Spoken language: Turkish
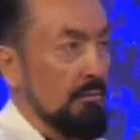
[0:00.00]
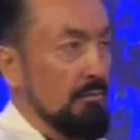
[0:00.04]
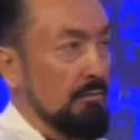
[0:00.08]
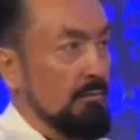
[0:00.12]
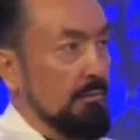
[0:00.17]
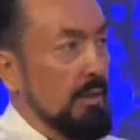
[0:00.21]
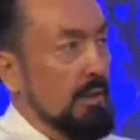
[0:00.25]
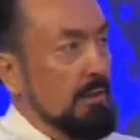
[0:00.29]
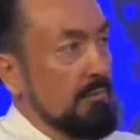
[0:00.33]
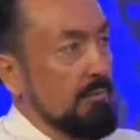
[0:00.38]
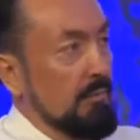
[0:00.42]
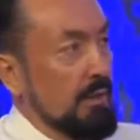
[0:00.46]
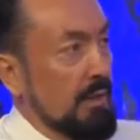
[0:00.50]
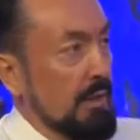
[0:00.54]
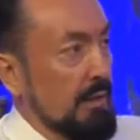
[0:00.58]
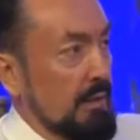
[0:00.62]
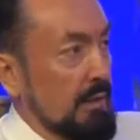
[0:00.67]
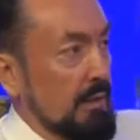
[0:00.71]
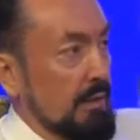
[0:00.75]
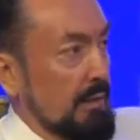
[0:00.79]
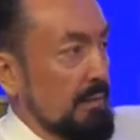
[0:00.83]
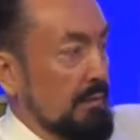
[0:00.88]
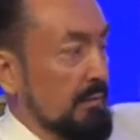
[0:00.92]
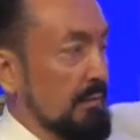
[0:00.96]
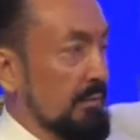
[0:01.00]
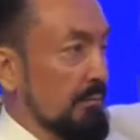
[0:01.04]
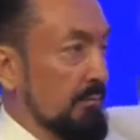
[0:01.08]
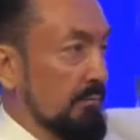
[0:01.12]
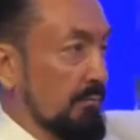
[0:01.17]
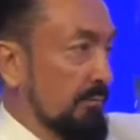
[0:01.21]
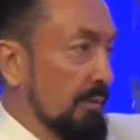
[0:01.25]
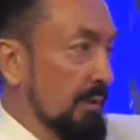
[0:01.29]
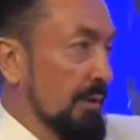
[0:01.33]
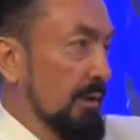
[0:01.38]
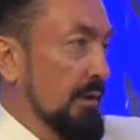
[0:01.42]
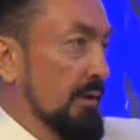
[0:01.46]
Benim kanaatim
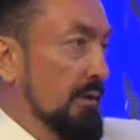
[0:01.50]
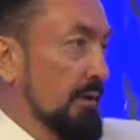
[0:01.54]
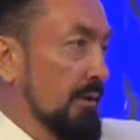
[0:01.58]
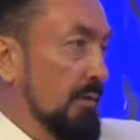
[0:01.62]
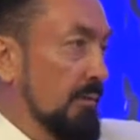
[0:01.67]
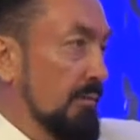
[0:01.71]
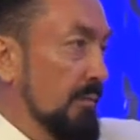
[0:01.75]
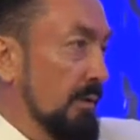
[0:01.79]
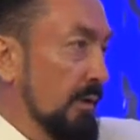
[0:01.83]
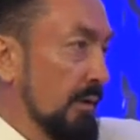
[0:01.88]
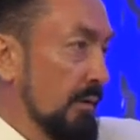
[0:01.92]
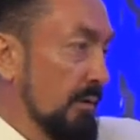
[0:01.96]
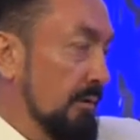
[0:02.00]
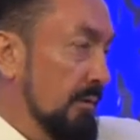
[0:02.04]
bir ihtimal.